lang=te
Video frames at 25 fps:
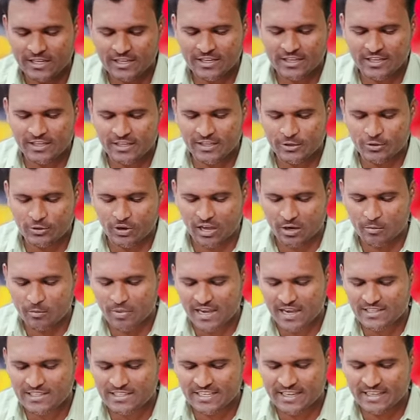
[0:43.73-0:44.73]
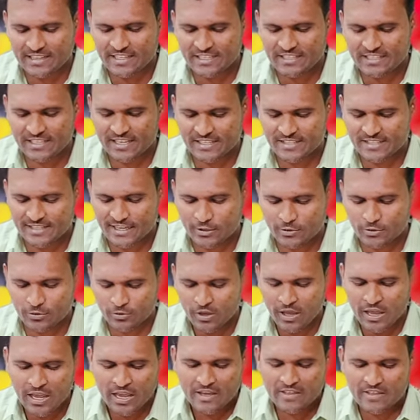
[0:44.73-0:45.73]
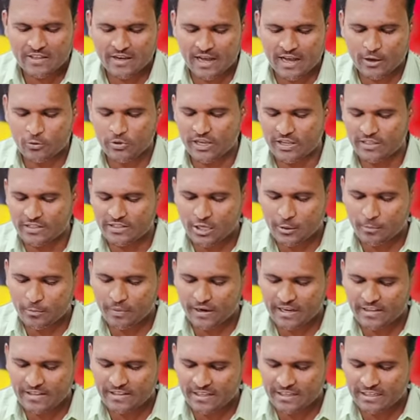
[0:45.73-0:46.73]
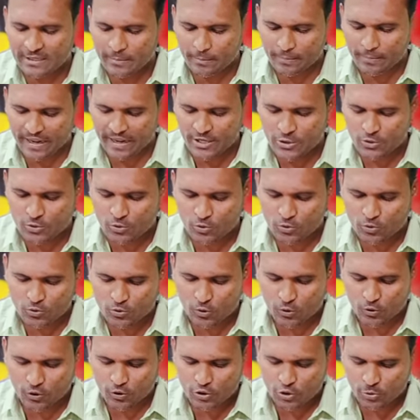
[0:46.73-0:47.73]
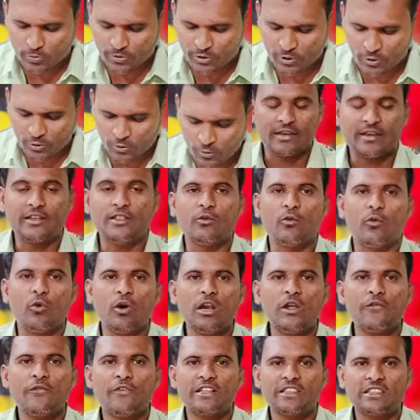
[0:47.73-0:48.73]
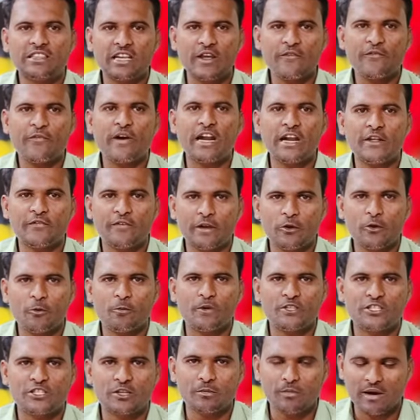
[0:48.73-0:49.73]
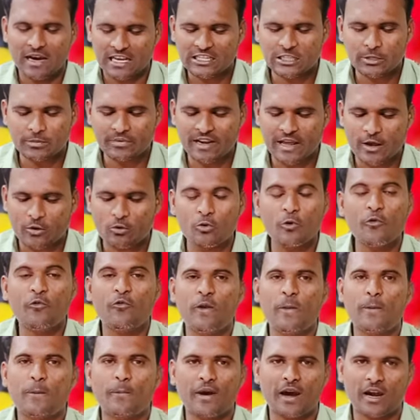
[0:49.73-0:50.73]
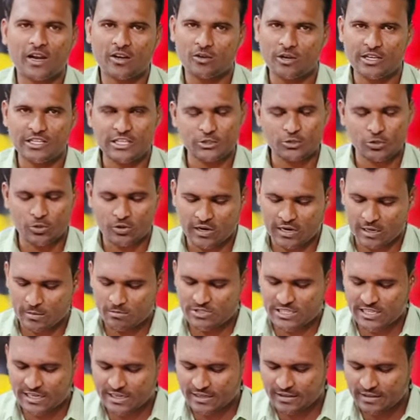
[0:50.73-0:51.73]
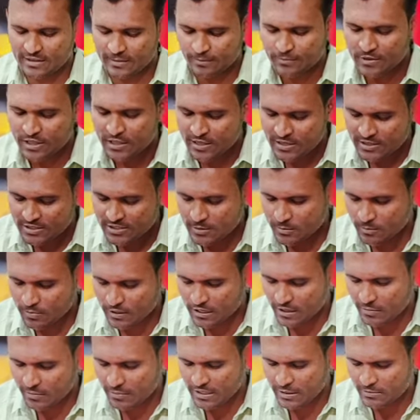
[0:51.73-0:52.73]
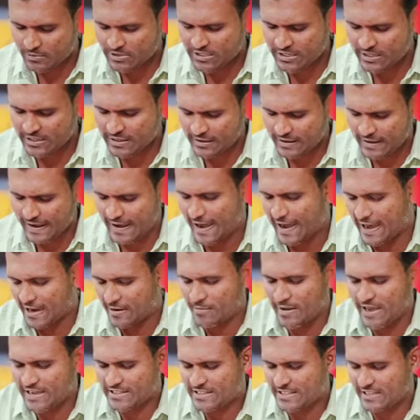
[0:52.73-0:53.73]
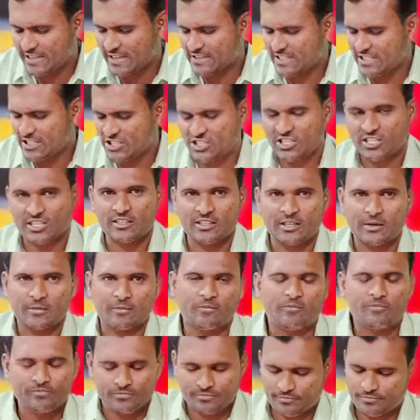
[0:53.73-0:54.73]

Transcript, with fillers: దీనికి నేను అన్బాక్సింగ్ అయితే చేస్తాను ఇది నాకు ఎంత పడిందంటే ప్రైస్ చూసుకోవచ్చు మీరు ఇది ఓన్లీ ఫర్ త్రీ ఫార్టీ ఫైవ్ రూపీస్కి మాత్రమే నాకు ఫ్లిప్కార్ట్లో అయితే దొరకడం జరిగింది సింపుల్గా మనం దీన్ని అన్బాక్సింగ్ అయితే చేద్దాం